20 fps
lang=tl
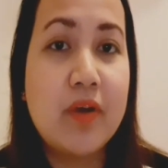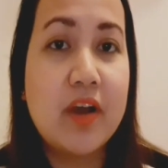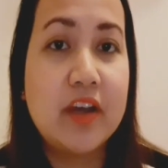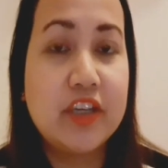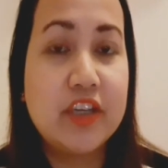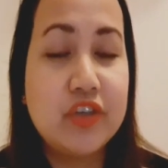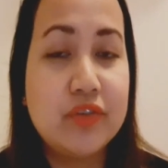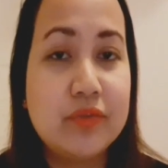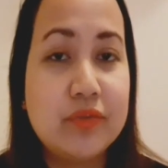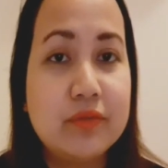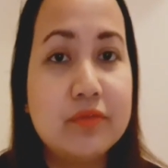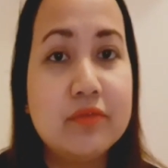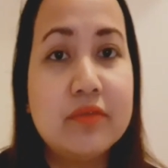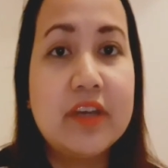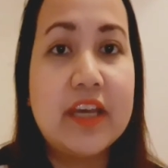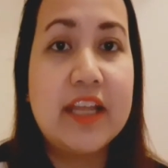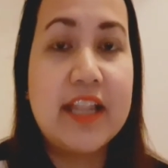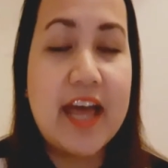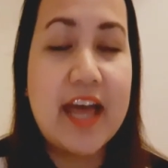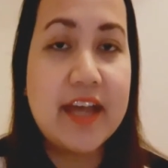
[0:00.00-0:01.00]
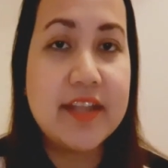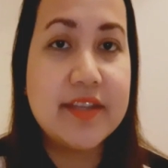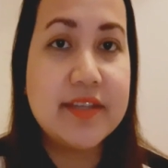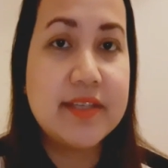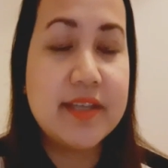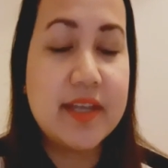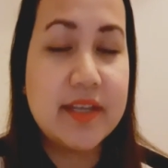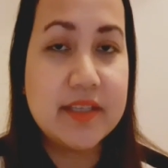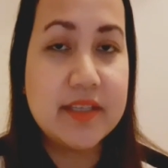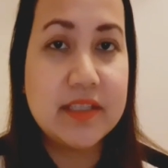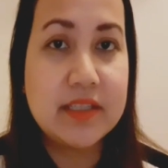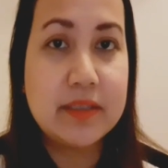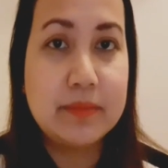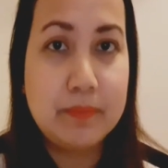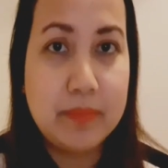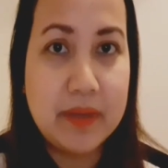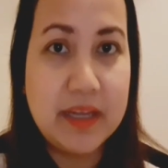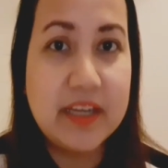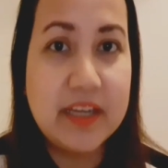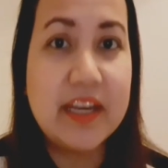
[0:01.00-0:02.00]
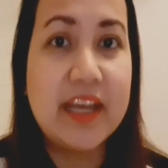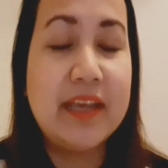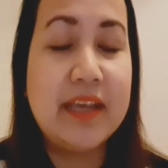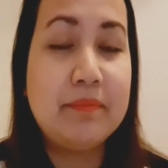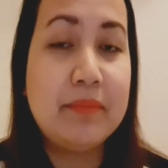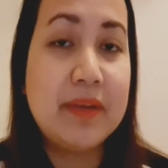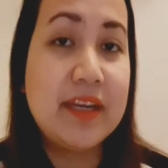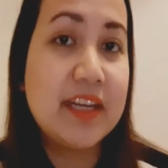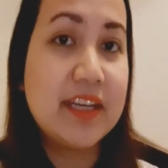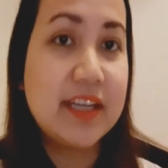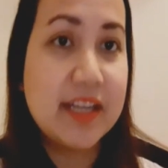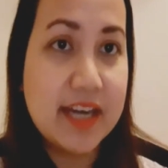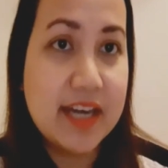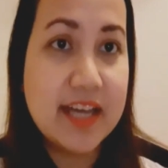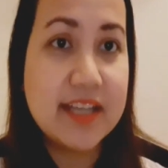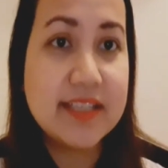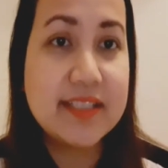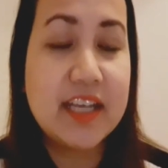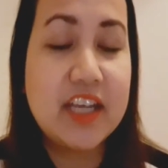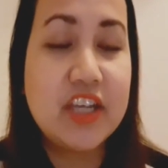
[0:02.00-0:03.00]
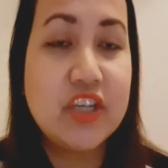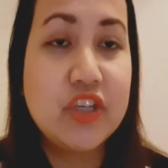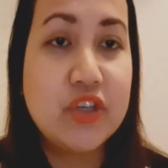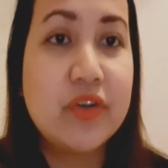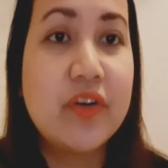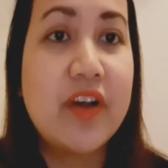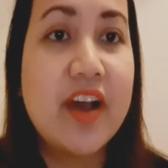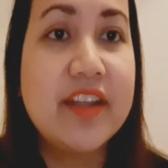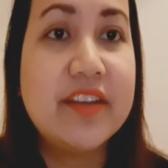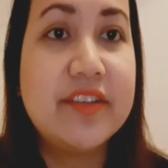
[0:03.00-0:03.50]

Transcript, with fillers: ang inyong Google AdSense pin na ipinadala sa inyong